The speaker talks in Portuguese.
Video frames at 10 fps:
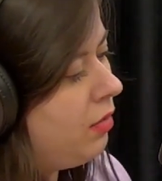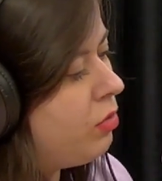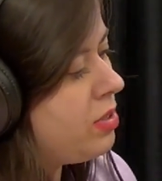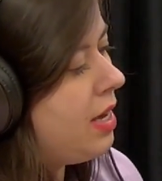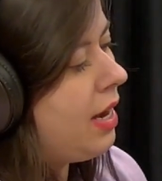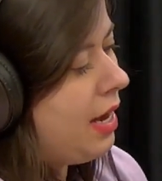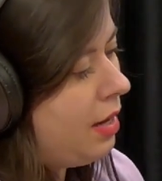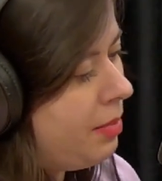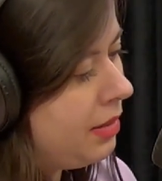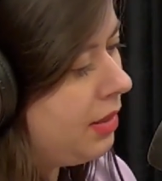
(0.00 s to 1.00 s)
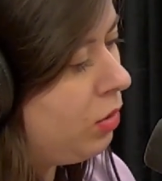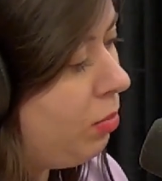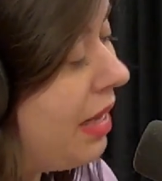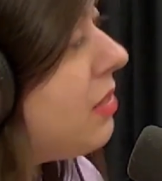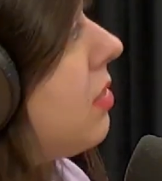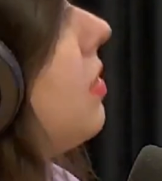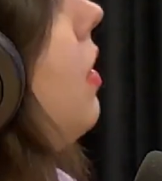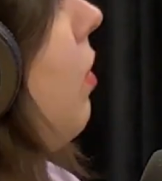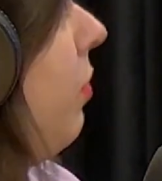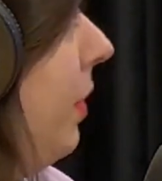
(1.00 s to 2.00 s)
você acaba tendo uma
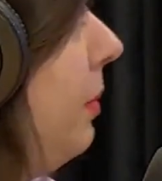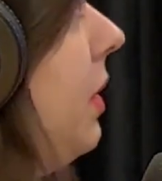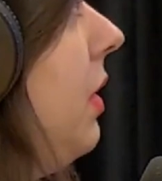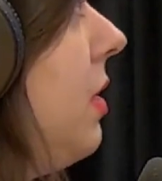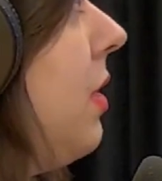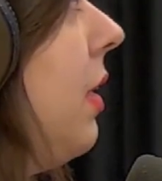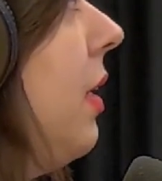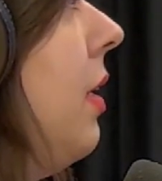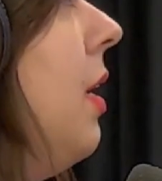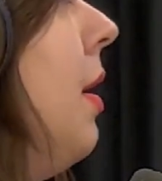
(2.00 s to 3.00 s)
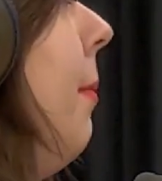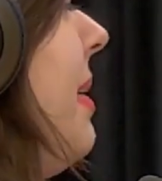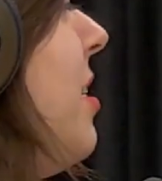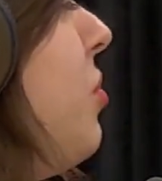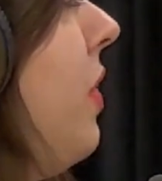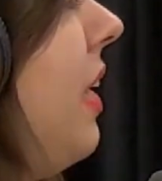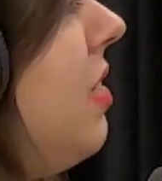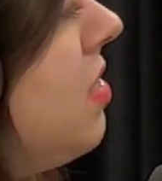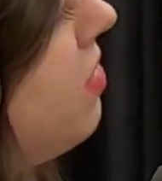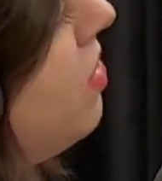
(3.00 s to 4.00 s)
ação feminista, né? Mas há é
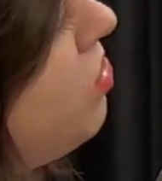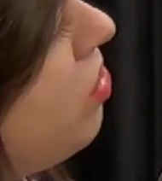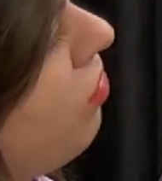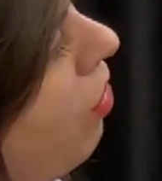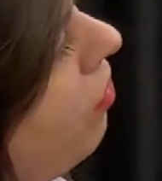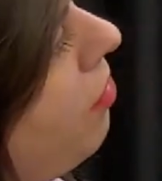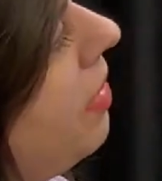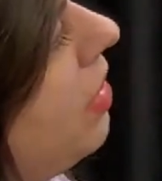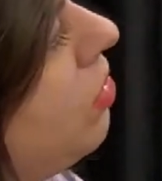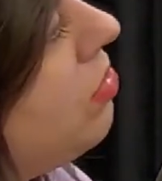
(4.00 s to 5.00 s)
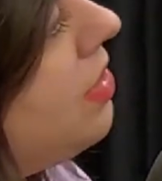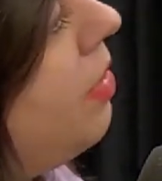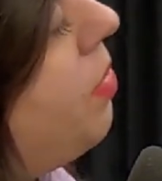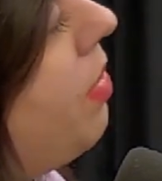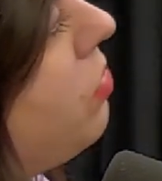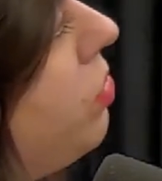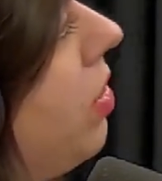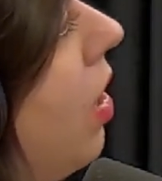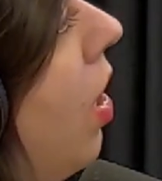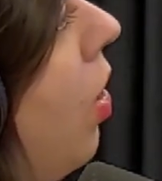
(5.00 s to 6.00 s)
diferentes níveis de envolvimento, sabe? Eu acho
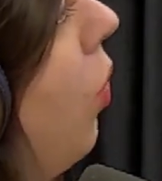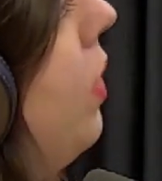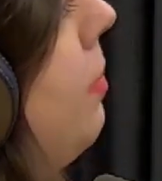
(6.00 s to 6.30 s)
que o